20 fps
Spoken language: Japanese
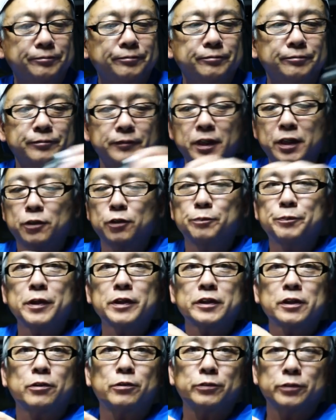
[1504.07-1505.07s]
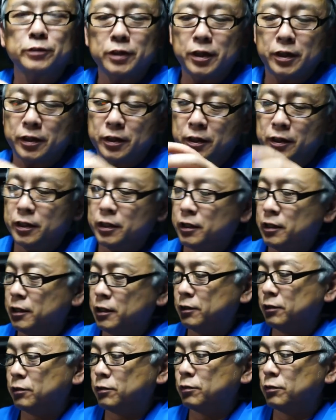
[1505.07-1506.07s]
とねこペンタゴンのね
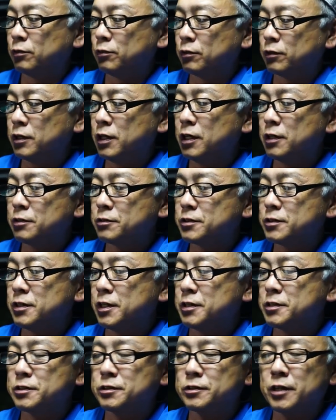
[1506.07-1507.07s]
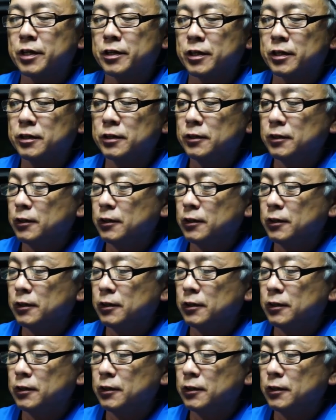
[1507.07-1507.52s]
えー、っとカールツアイスイエナ、